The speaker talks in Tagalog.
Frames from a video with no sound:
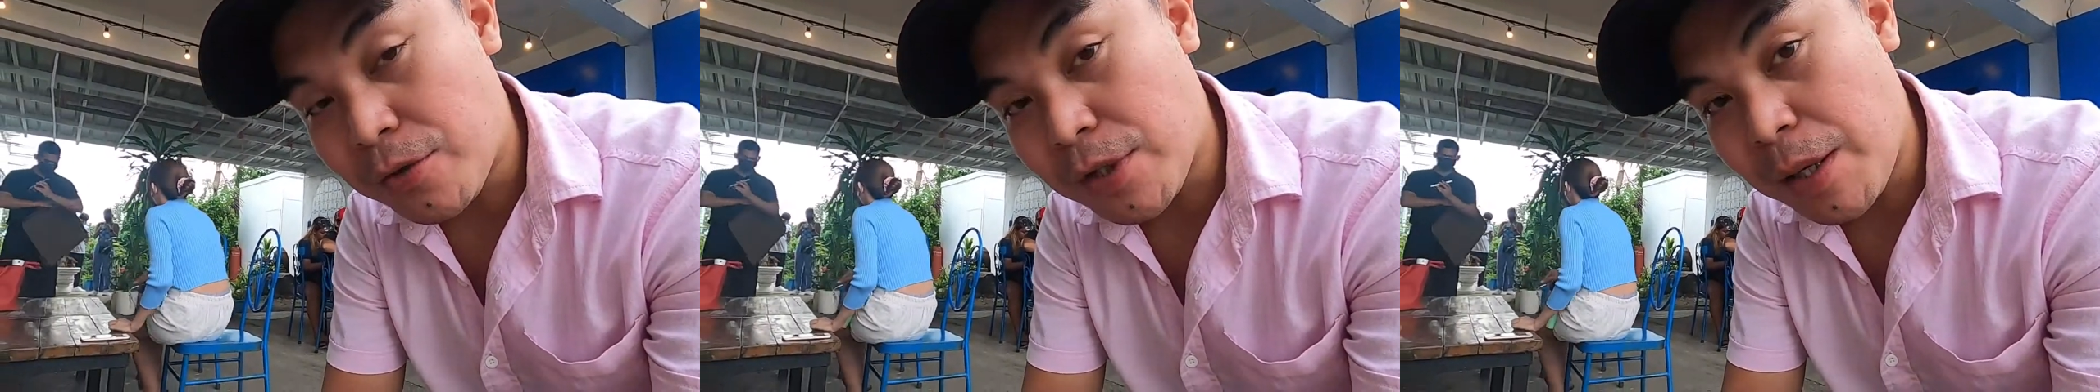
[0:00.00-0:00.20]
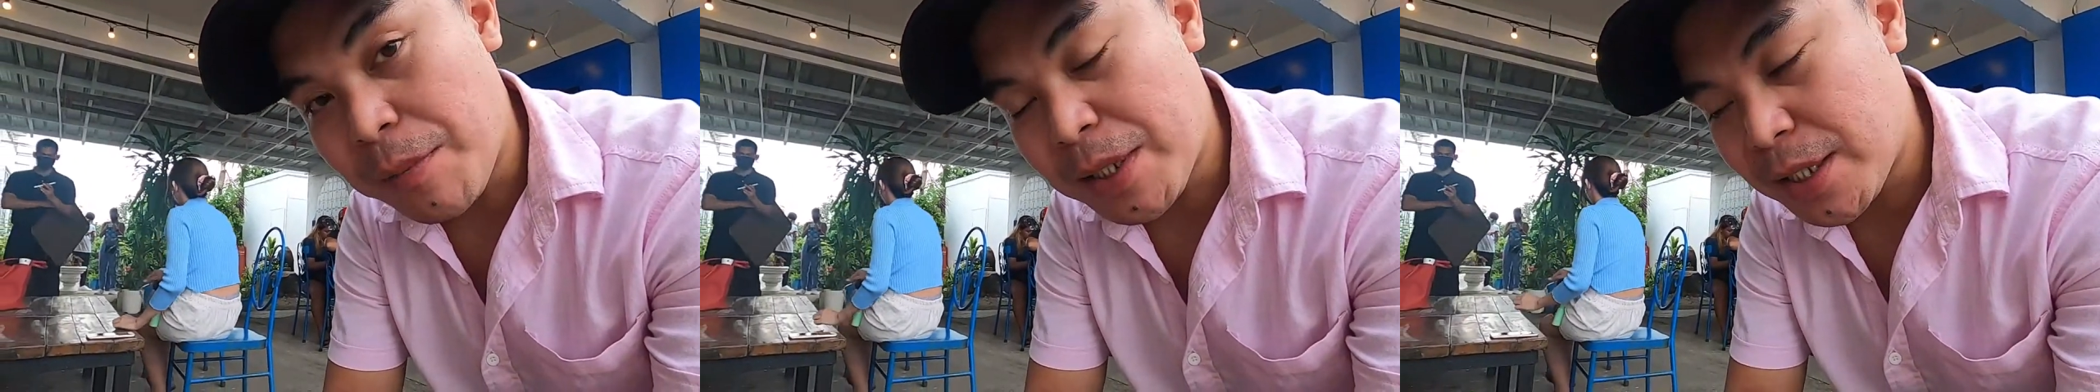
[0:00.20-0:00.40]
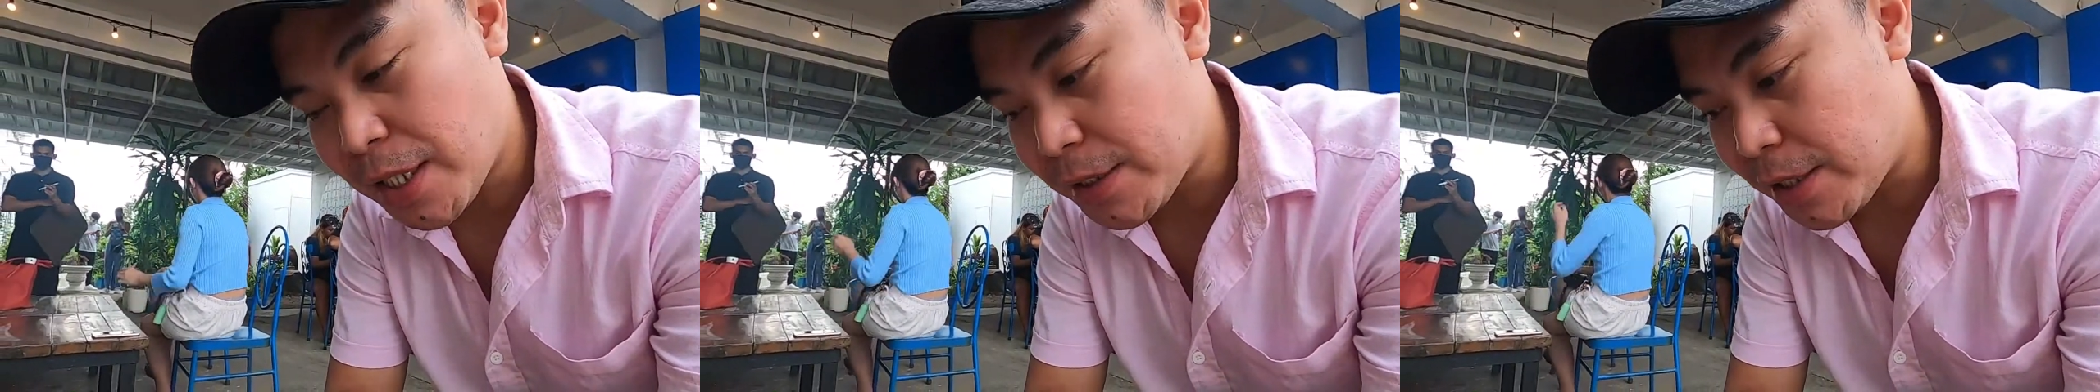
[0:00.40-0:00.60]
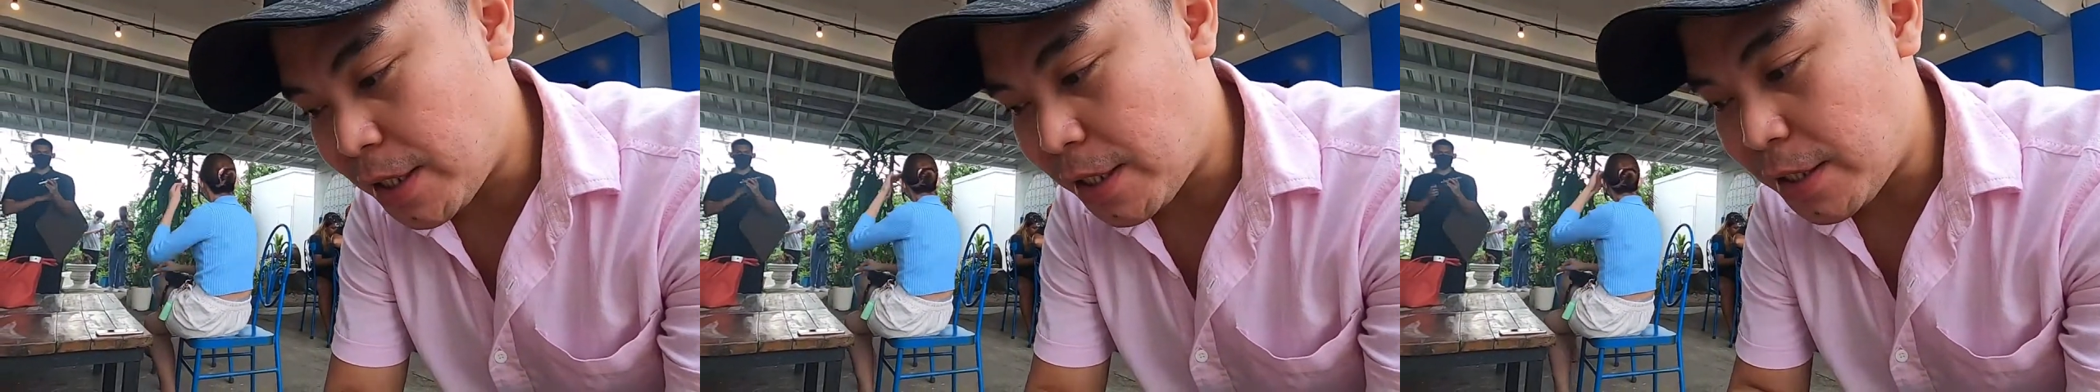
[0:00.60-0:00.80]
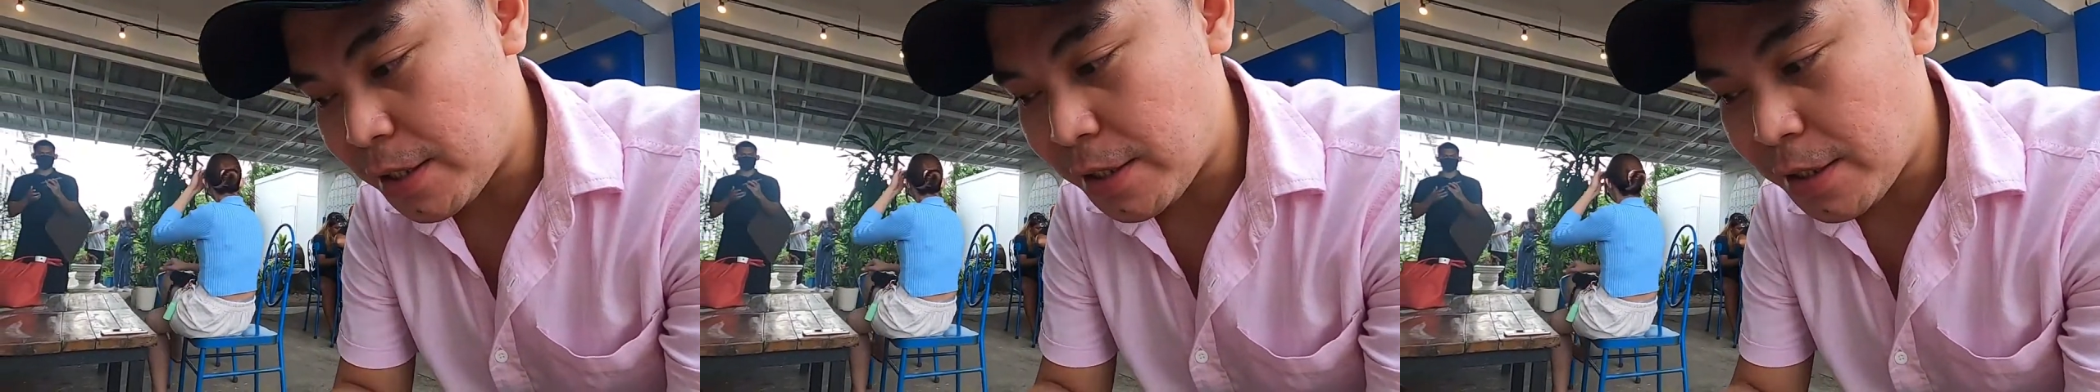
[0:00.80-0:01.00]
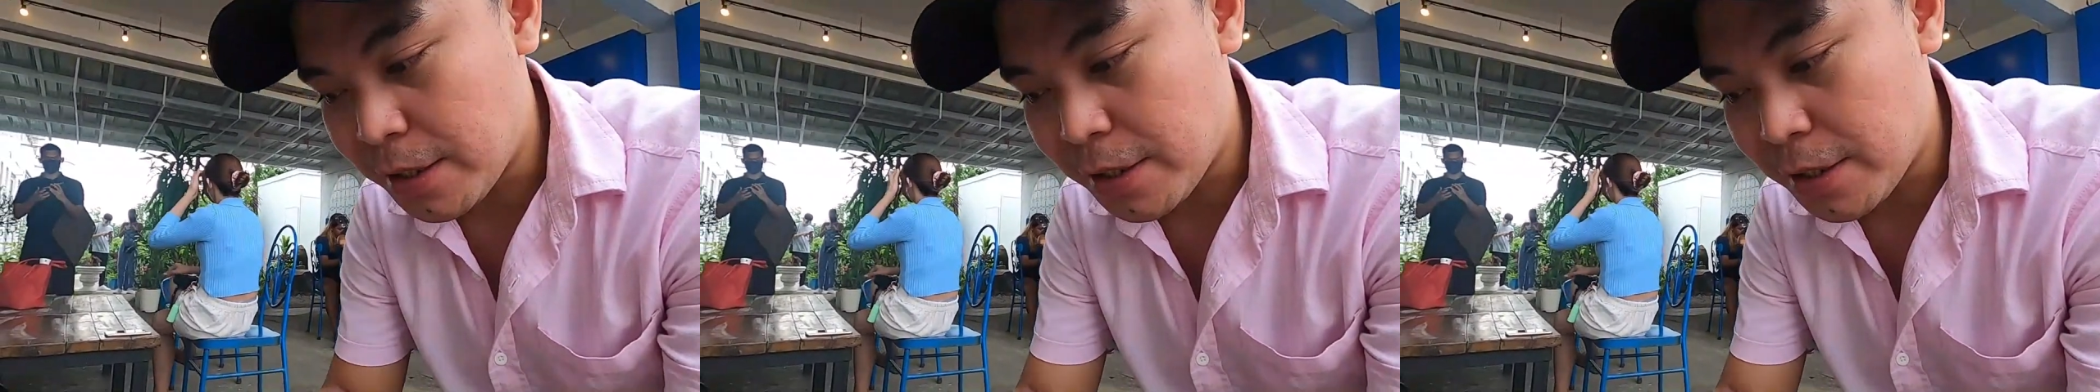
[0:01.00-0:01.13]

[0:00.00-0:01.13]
yung tamis kasi